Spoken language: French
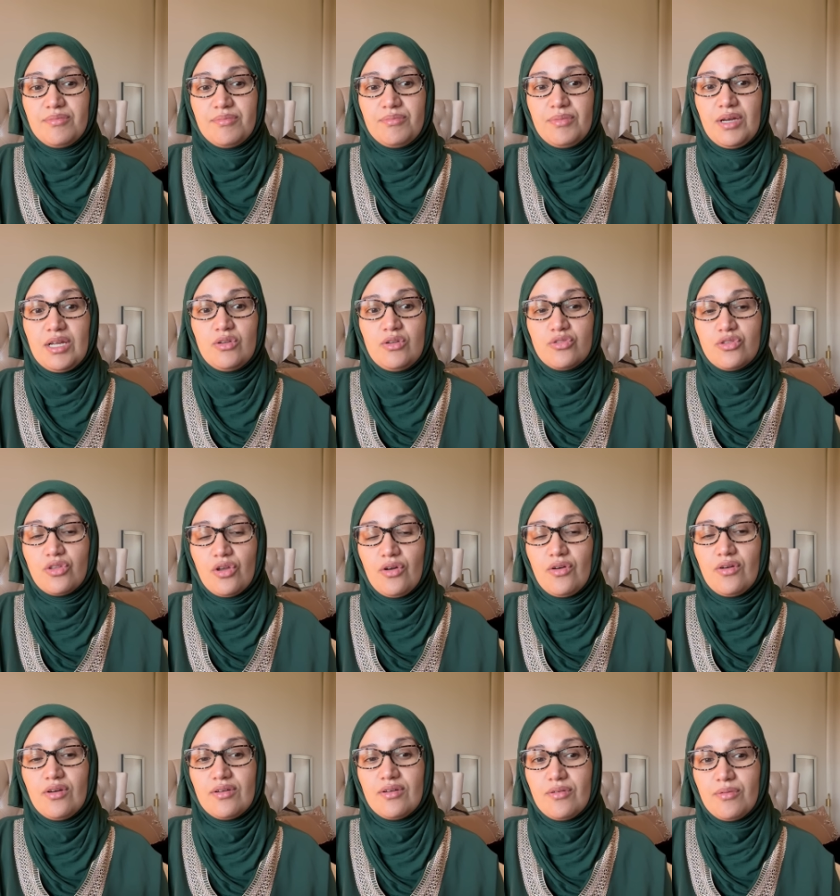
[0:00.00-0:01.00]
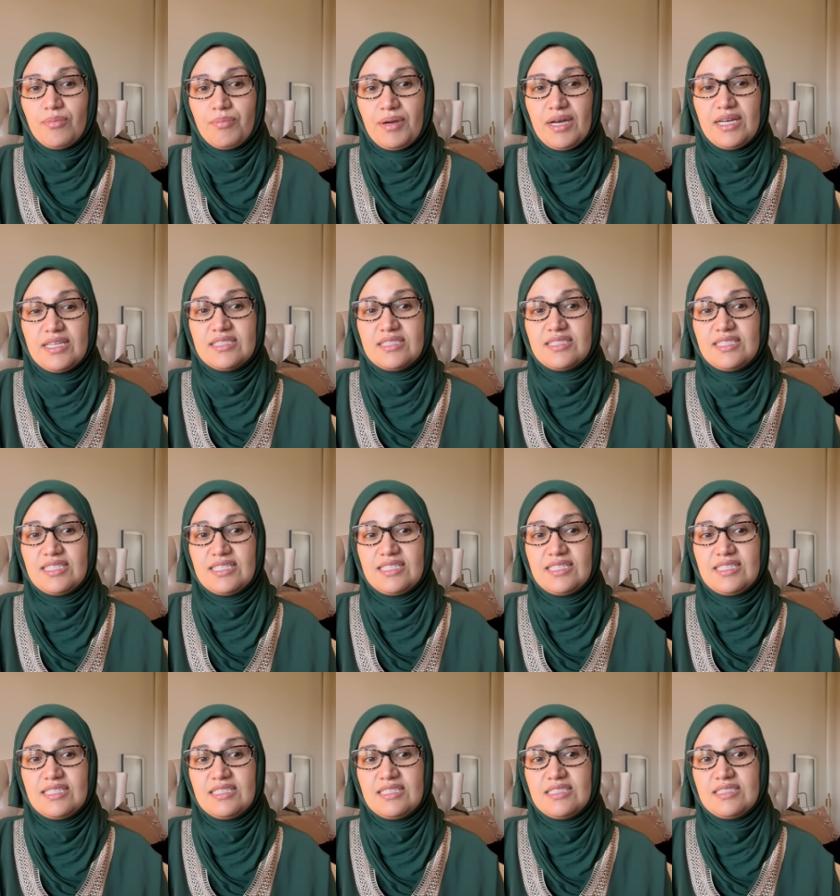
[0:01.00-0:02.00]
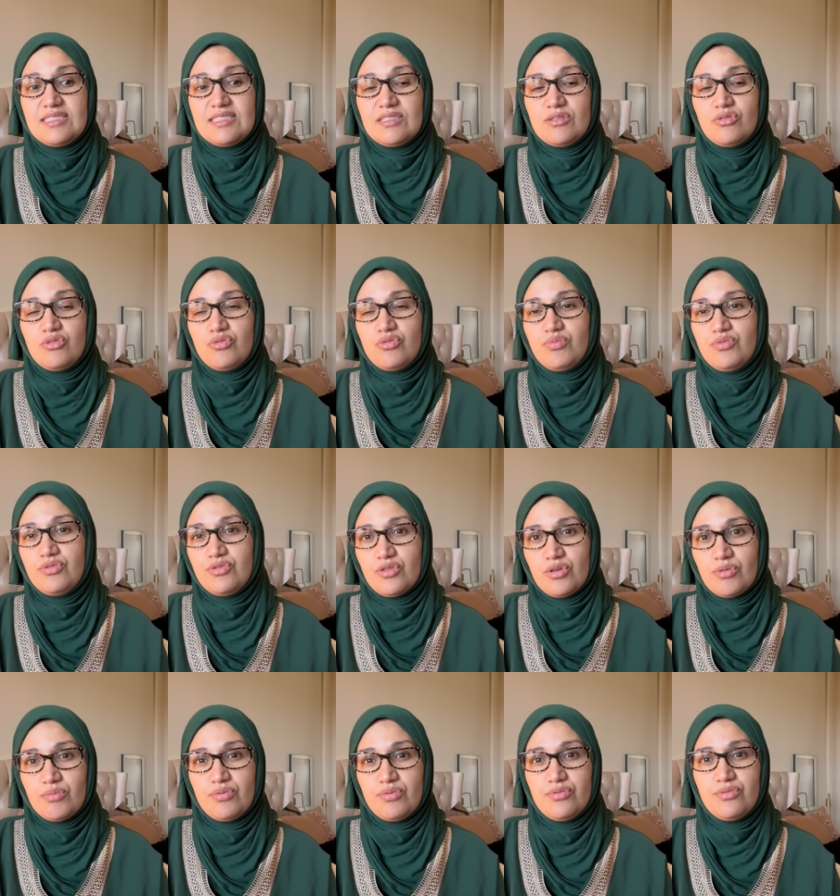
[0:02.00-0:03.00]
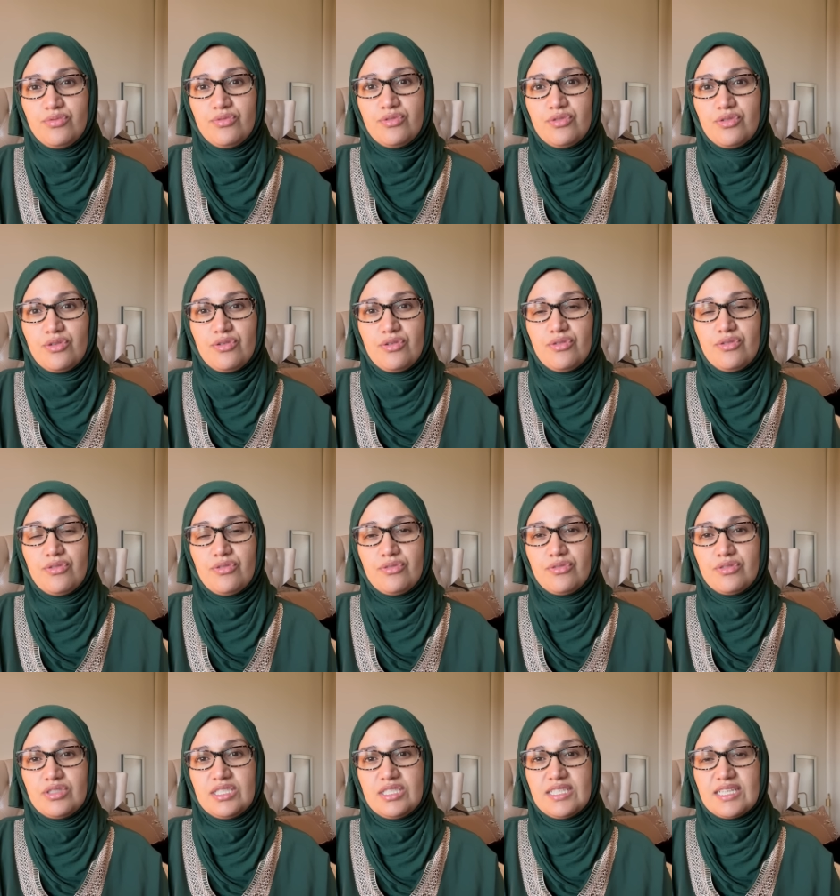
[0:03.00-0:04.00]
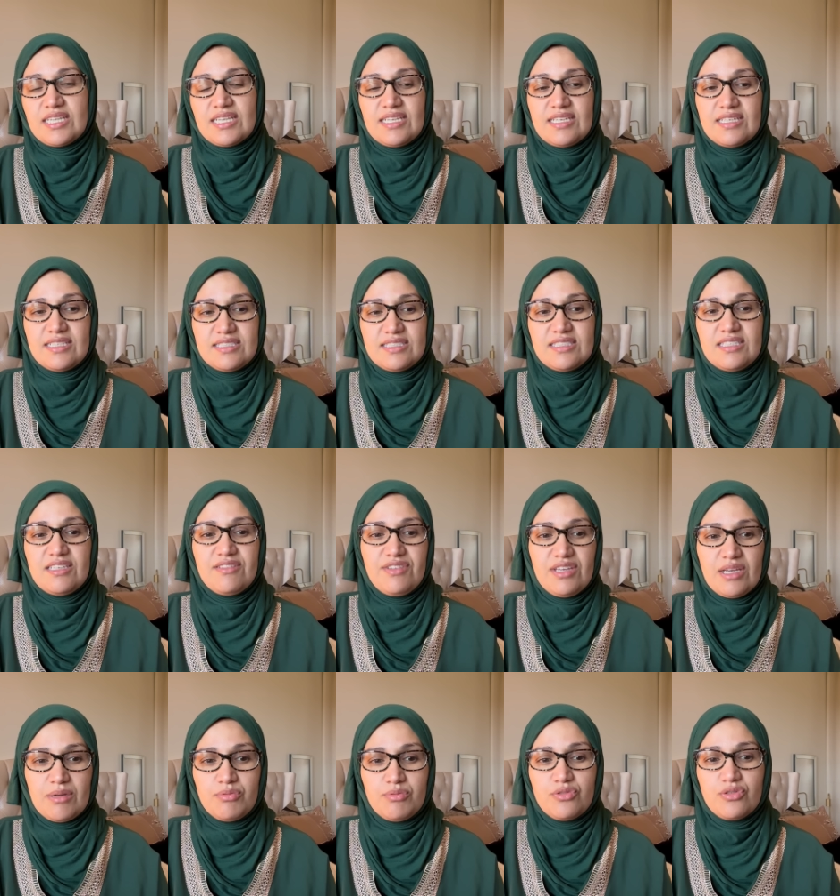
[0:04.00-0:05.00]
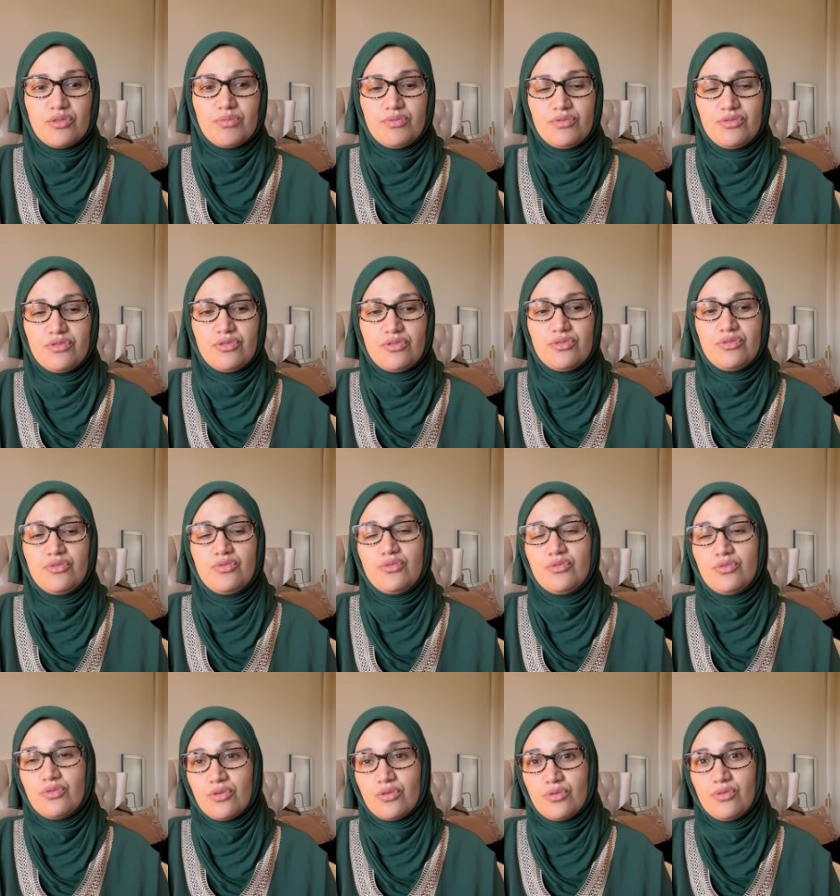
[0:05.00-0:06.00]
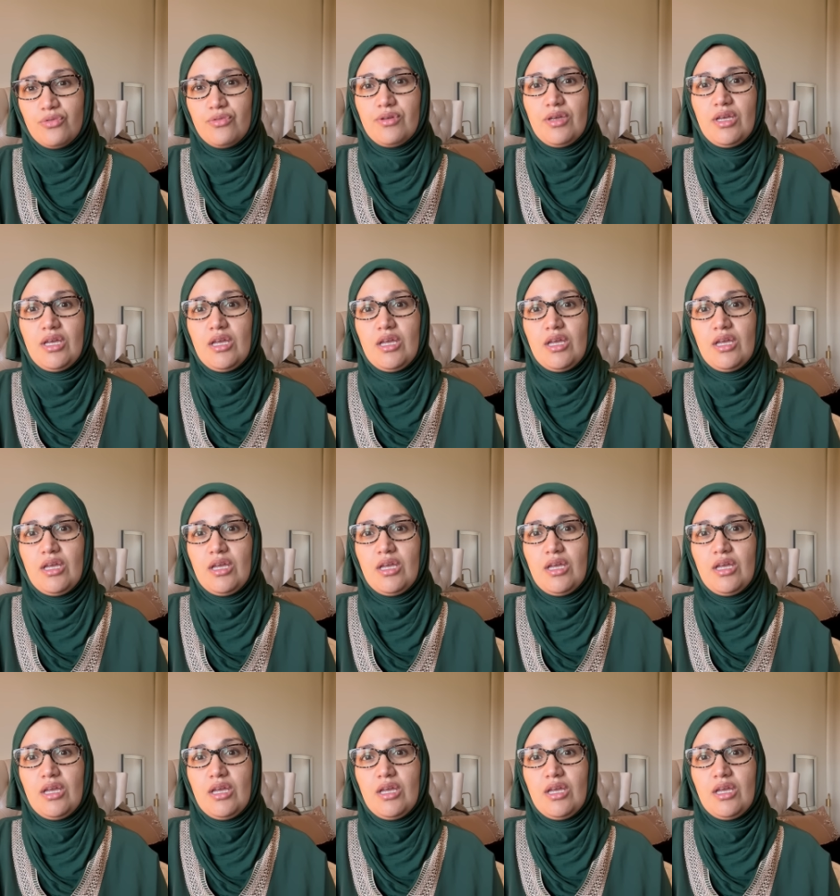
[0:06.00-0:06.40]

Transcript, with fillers: bah, le temps euh, passe et c'est de plus en plus, je dirais, sévère, plus en plus douloureux